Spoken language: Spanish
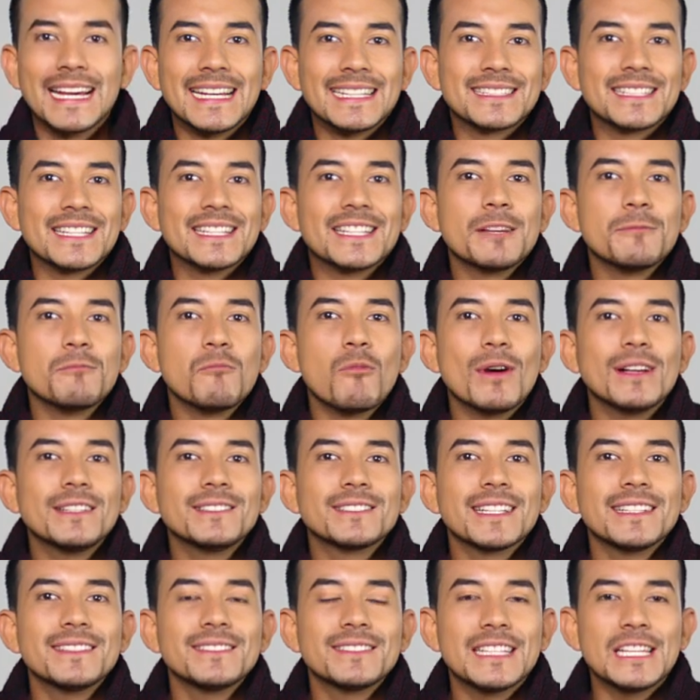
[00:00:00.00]
Tienen buen
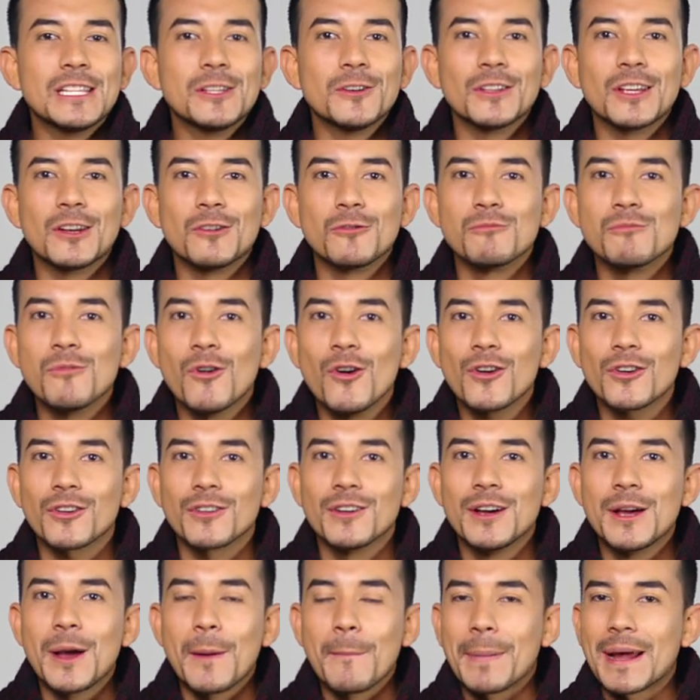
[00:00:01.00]
sentido del humor
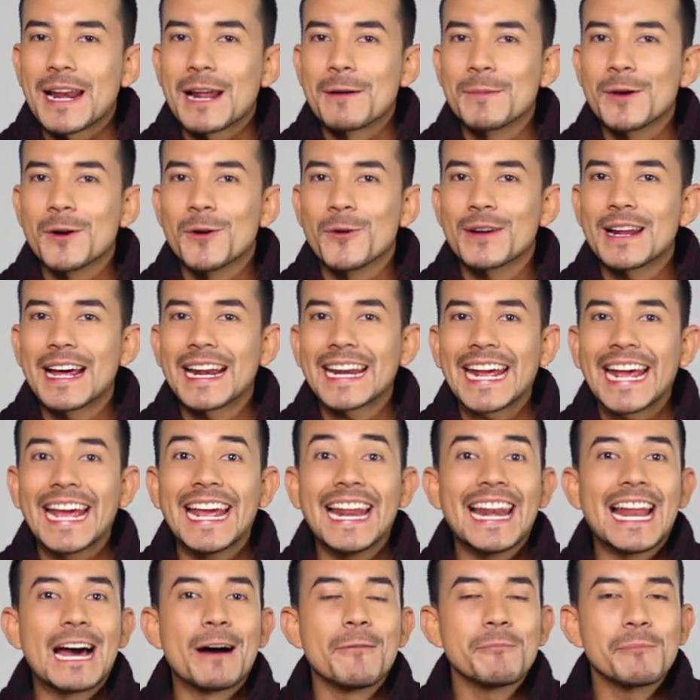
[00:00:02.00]
para mejorar
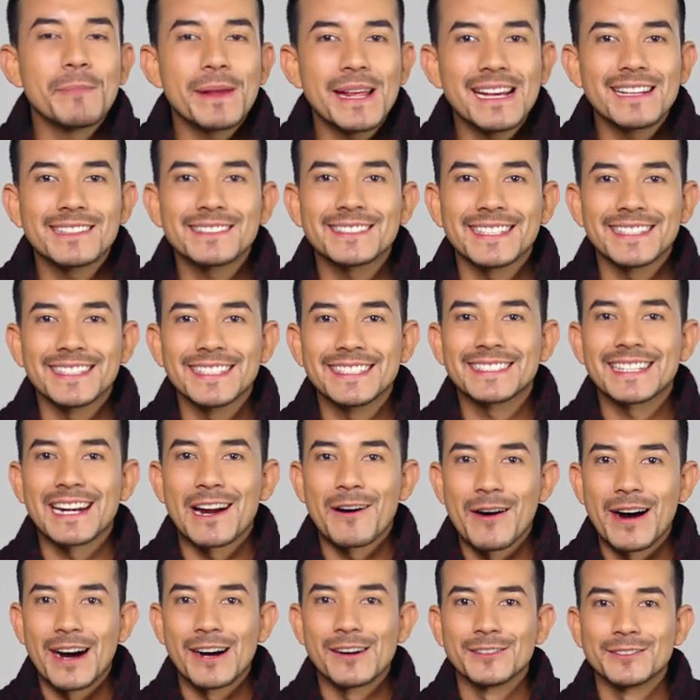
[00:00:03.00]
el ambiente de
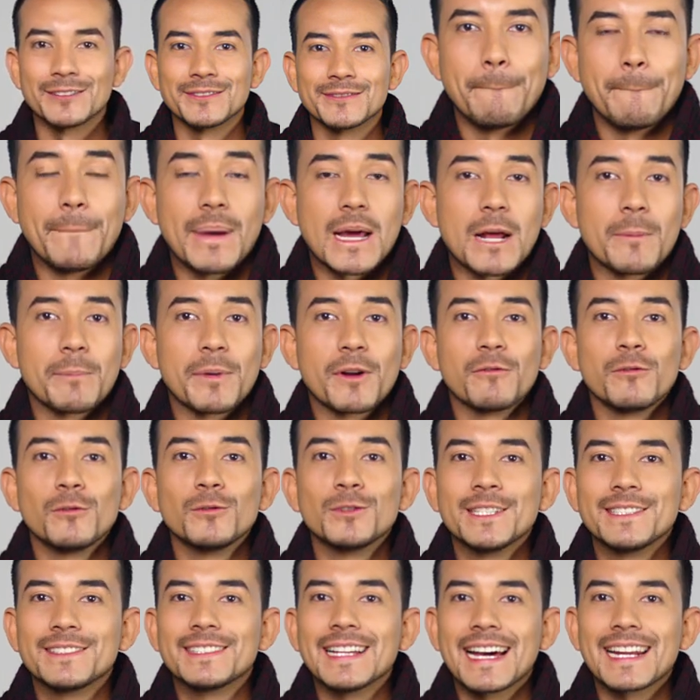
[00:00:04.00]
trabajo. Para
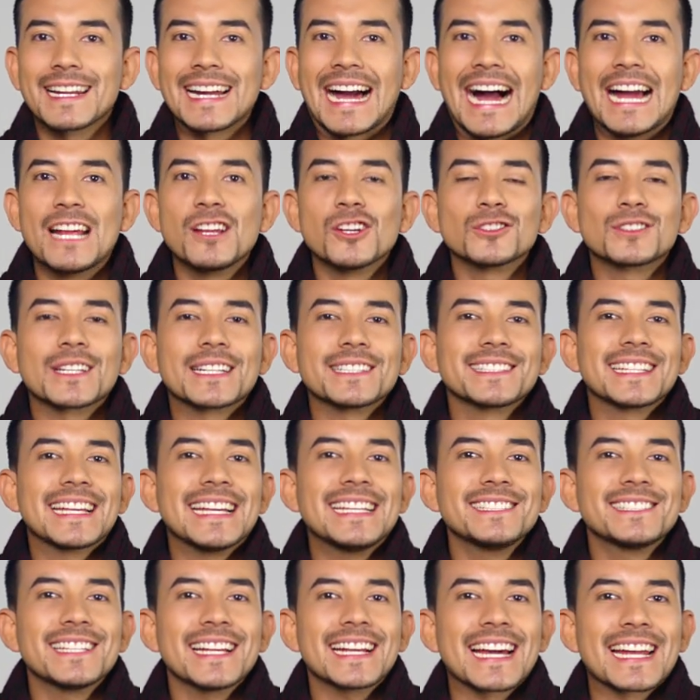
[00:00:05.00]
profundizar, hay otras
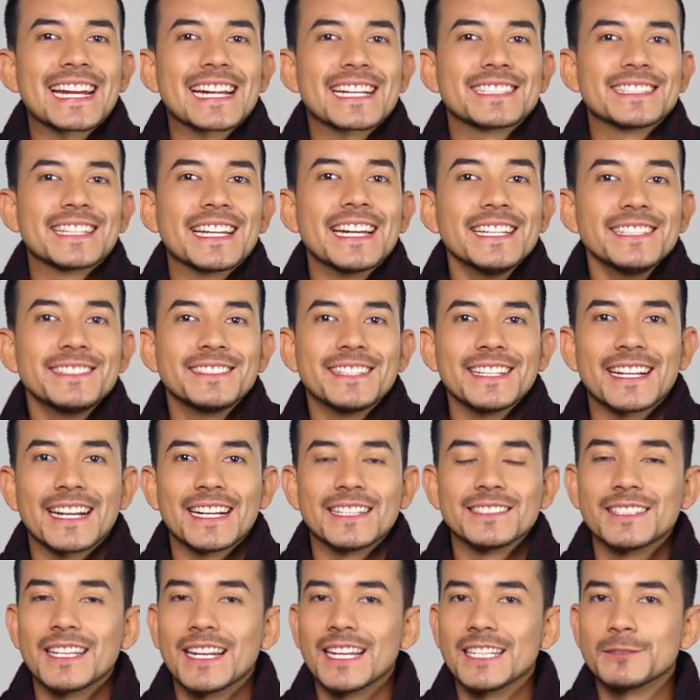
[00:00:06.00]
15
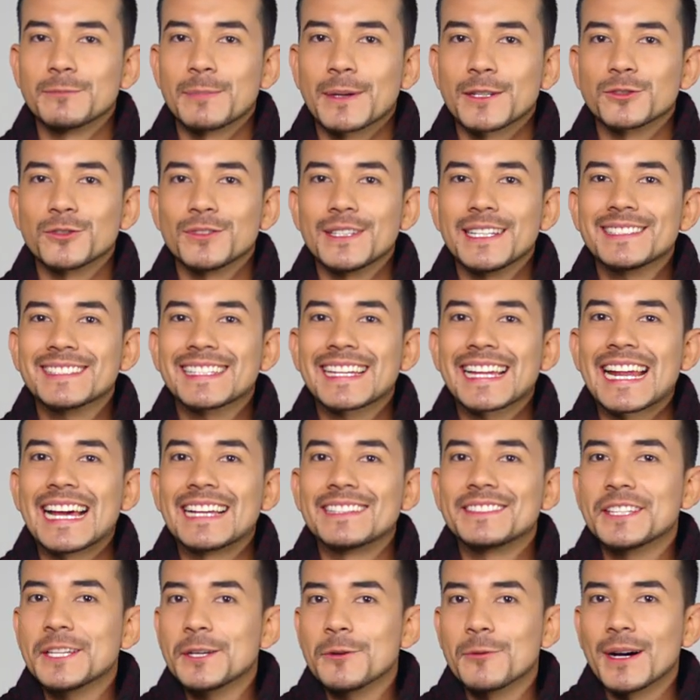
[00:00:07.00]
características de las personas
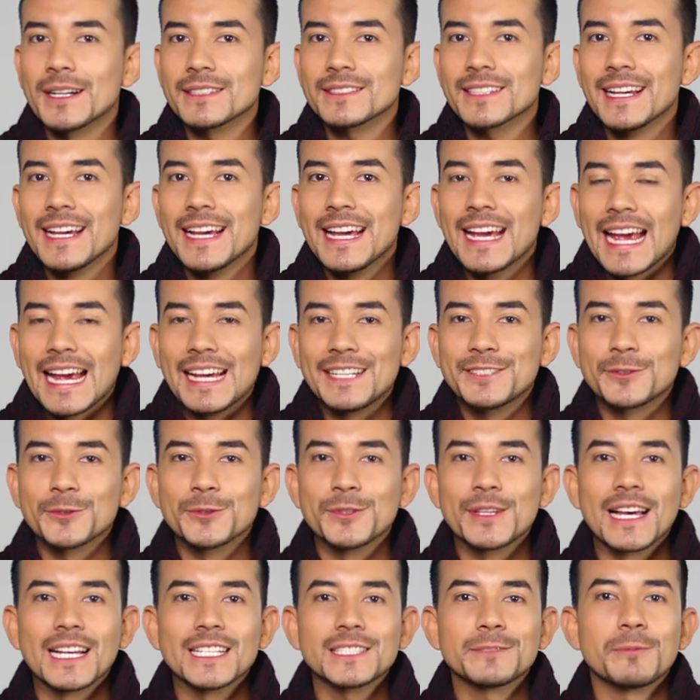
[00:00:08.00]
creativas
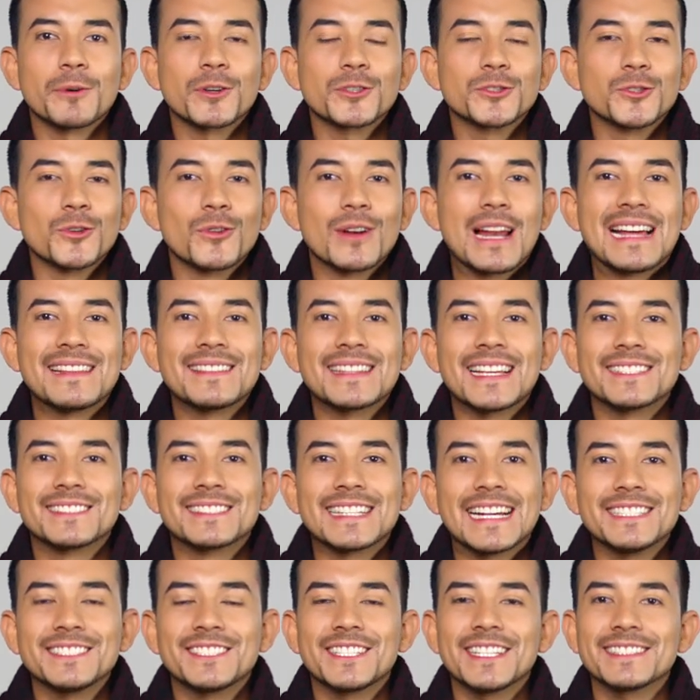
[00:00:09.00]
estudiadas por Yolanda
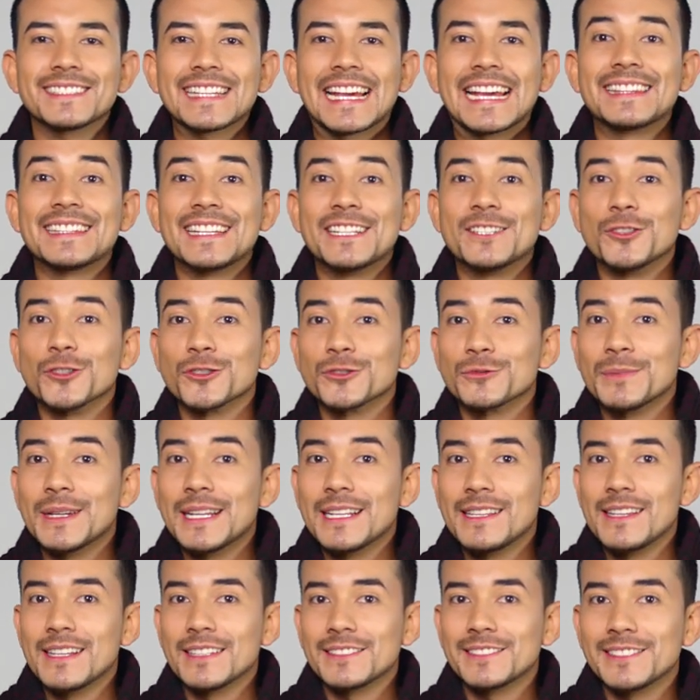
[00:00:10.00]
Sánchez en el
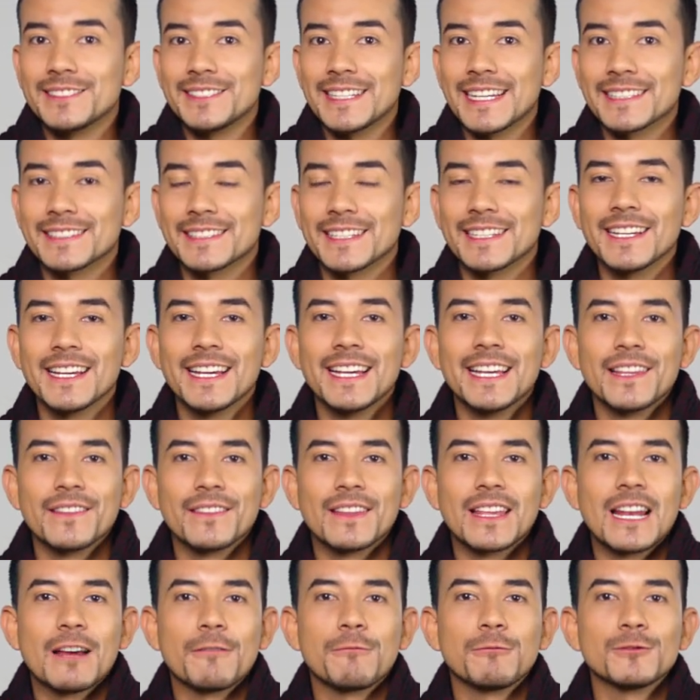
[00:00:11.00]
2017
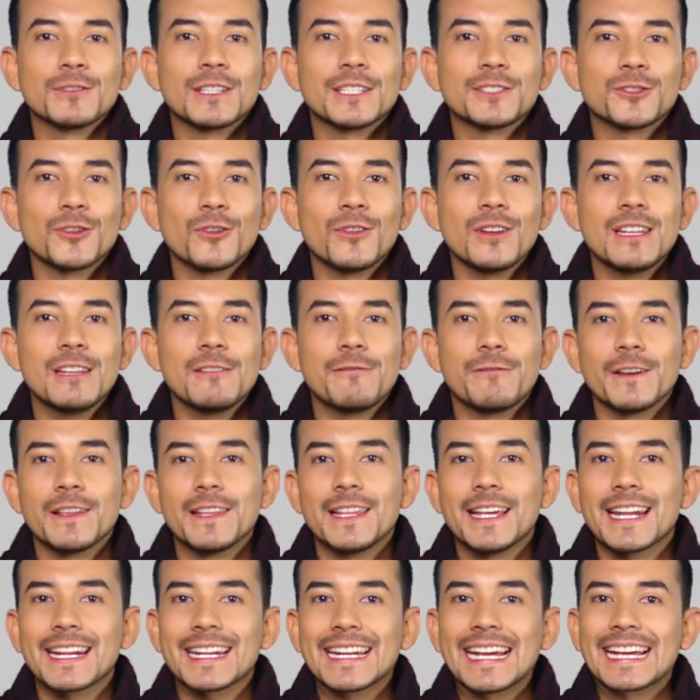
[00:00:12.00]
de la Fundación
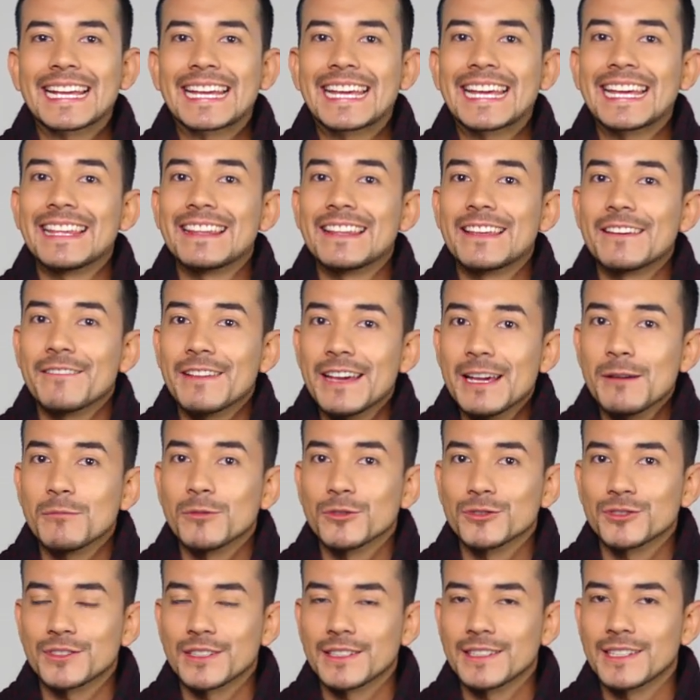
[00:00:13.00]
Lifeder que
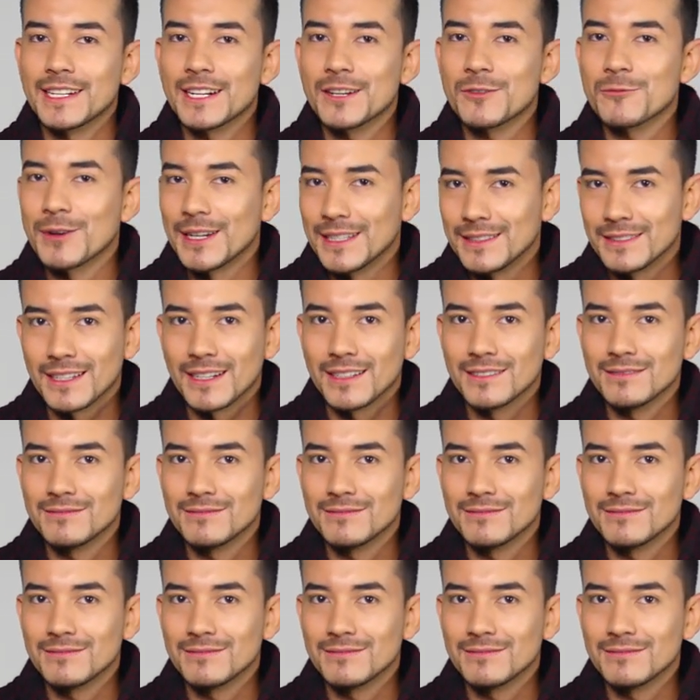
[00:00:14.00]
debemos tener en cuenta.